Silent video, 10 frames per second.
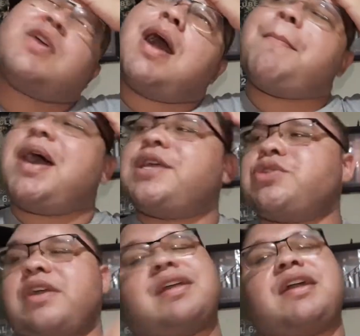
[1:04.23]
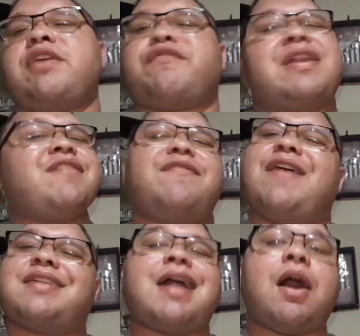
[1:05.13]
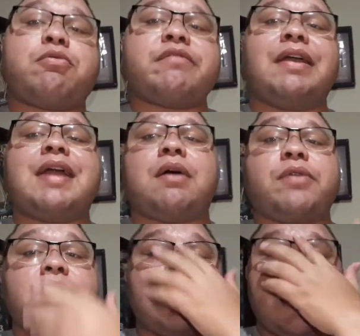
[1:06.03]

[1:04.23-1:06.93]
Camacho é, ali eu falei, vai dar ruim, vai dar ruim.